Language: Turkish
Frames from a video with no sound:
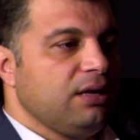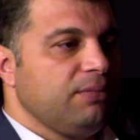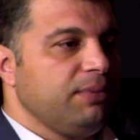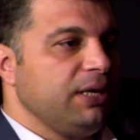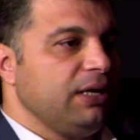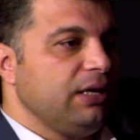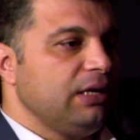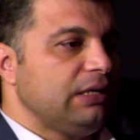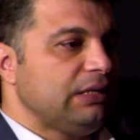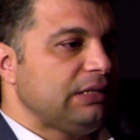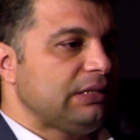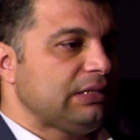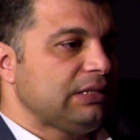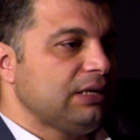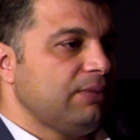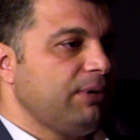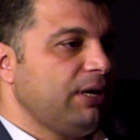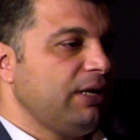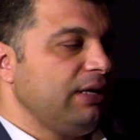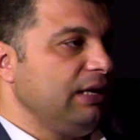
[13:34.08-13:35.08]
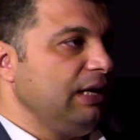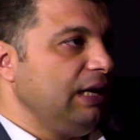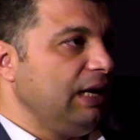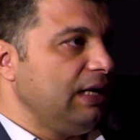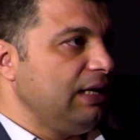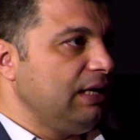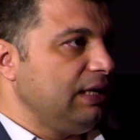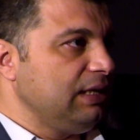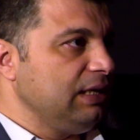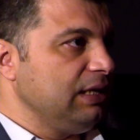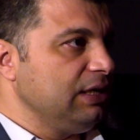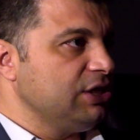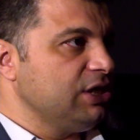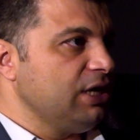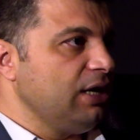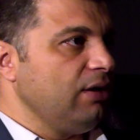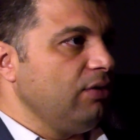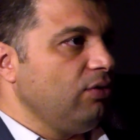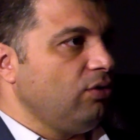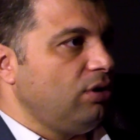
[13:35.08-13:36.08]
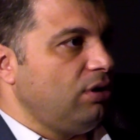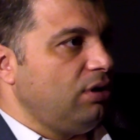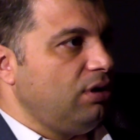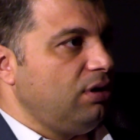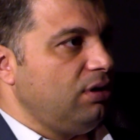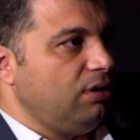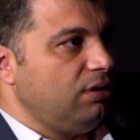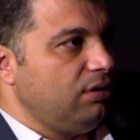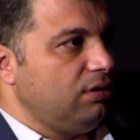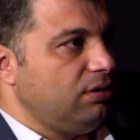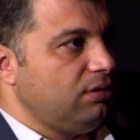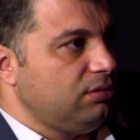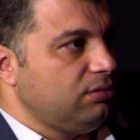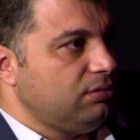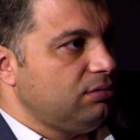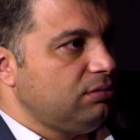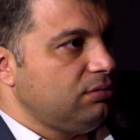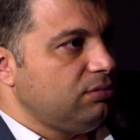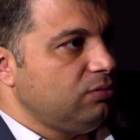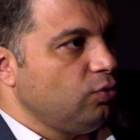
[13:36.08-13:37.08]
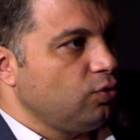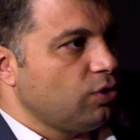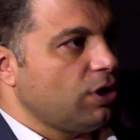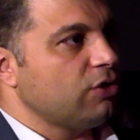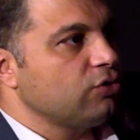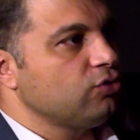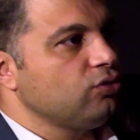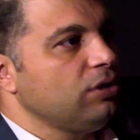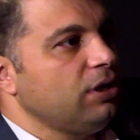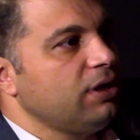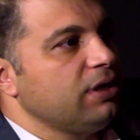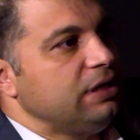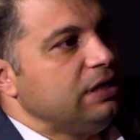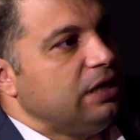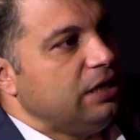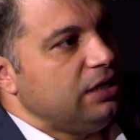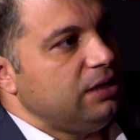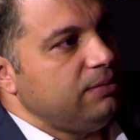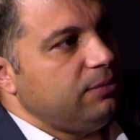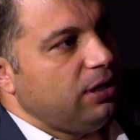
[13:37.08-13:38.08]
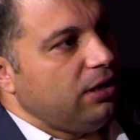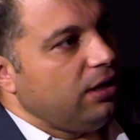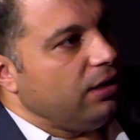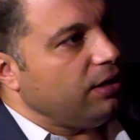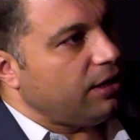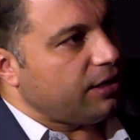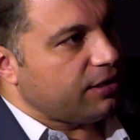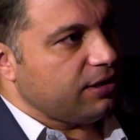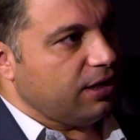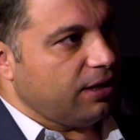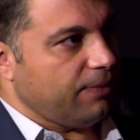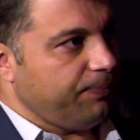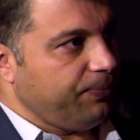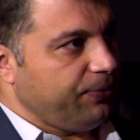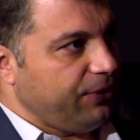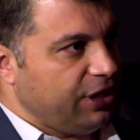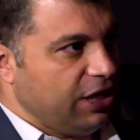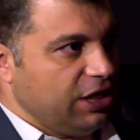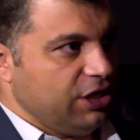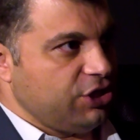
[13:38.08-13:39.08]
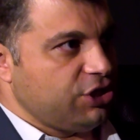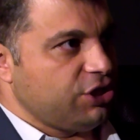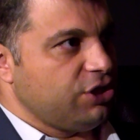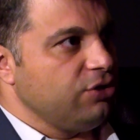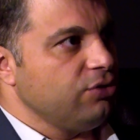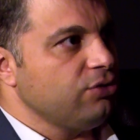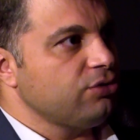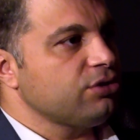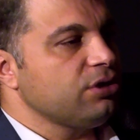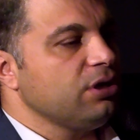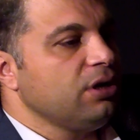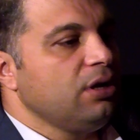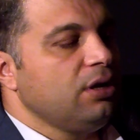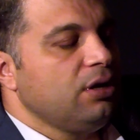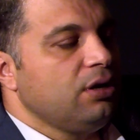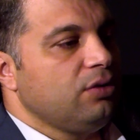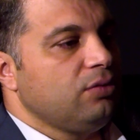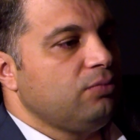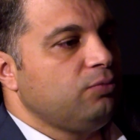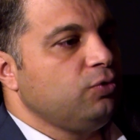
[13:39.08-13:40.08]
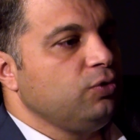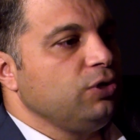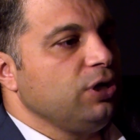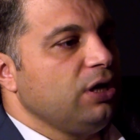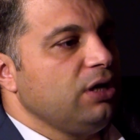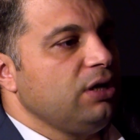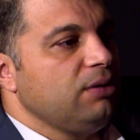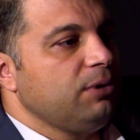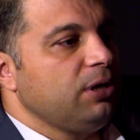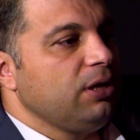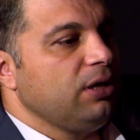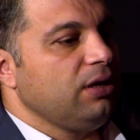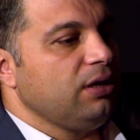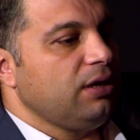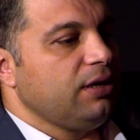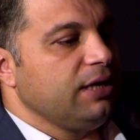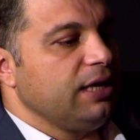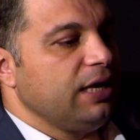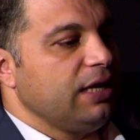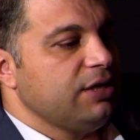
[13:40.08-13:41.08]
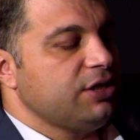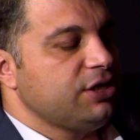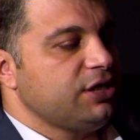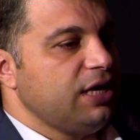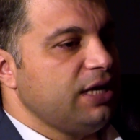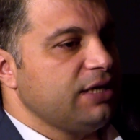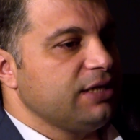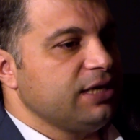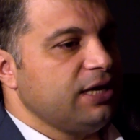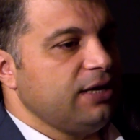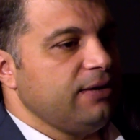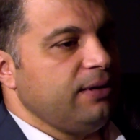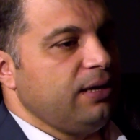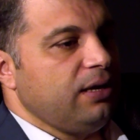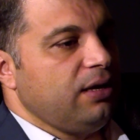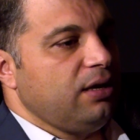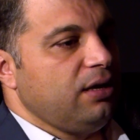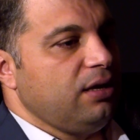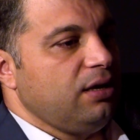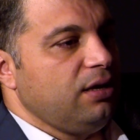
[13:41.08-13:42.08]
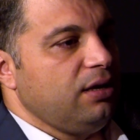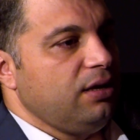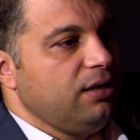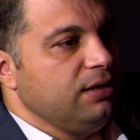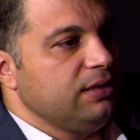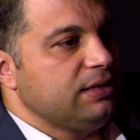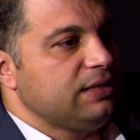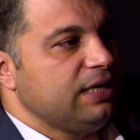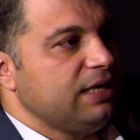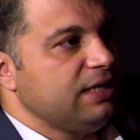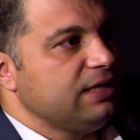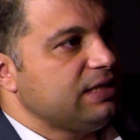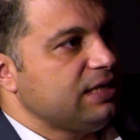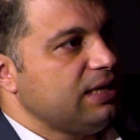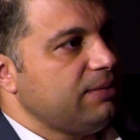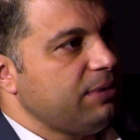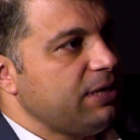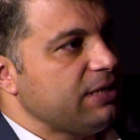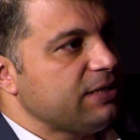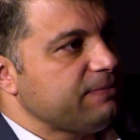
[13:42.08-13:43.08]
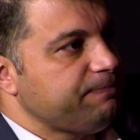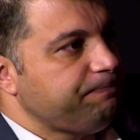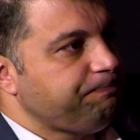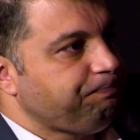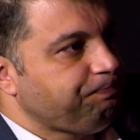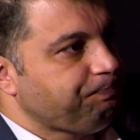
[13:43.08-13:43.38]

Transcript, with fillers: Tabi e, zaman ilerledikçe e, Urartuların yayılım alanları da genişliyor. Bu yayılım alanları genişlerken ister istemez